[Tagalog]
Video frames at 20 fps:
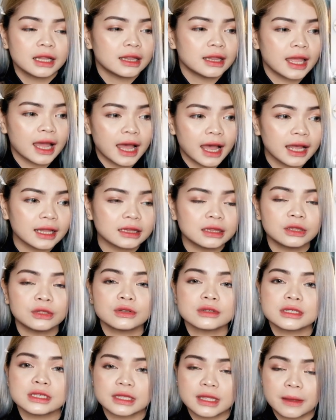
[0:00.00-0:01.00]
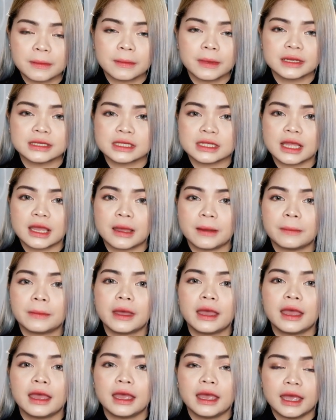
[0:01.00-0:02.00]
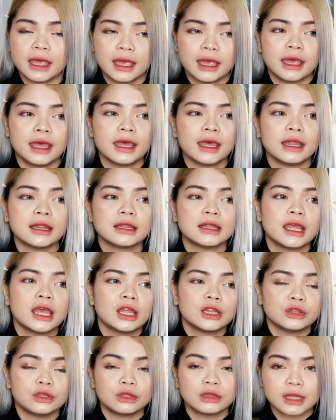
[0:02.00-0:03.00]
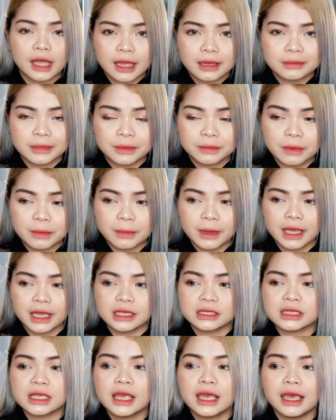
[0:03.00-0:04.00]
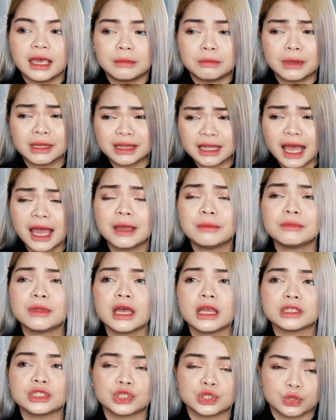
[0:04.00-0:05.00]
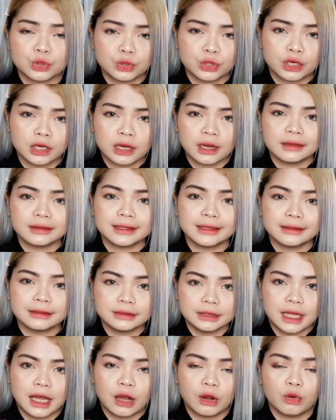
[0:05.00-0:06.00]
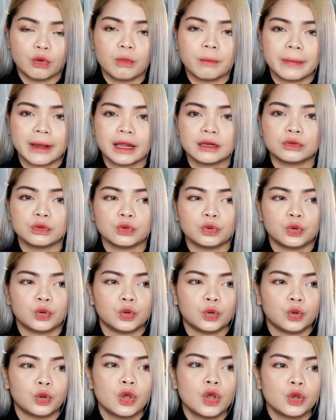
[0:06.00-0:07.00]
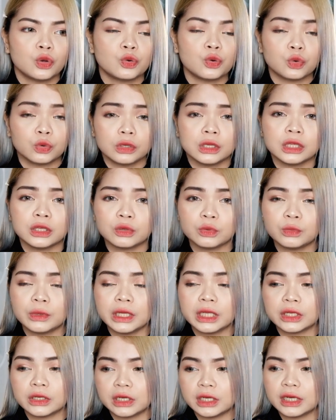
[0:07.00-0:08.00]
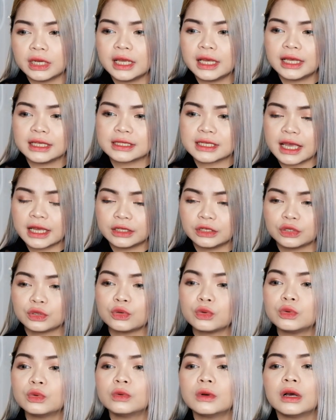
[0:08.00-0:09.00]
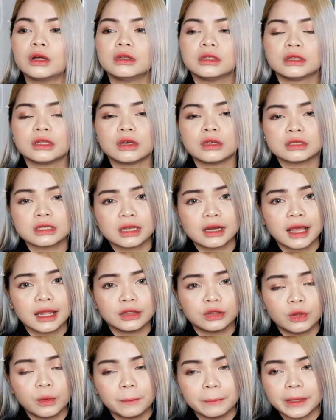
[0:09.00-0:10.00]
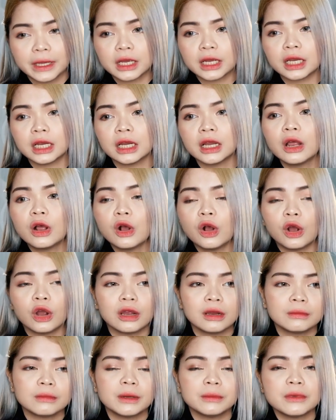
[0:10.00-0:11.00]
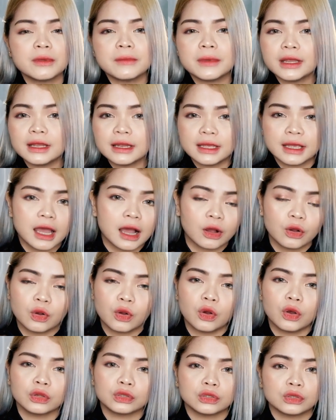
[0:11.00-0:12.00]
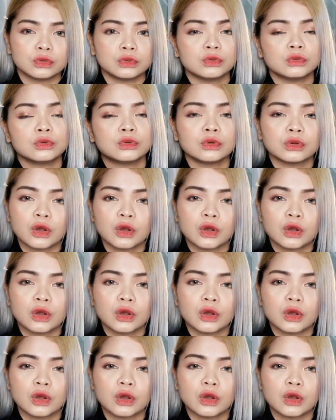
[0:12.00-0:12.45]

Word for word: lahat nung step-by-step. -step, and doon tayo magbe-base. Eh, but I'm not sure until now kung paano ko kukunin yung winner. It's either kukuha ulit ako sa random picker or mamimili ako through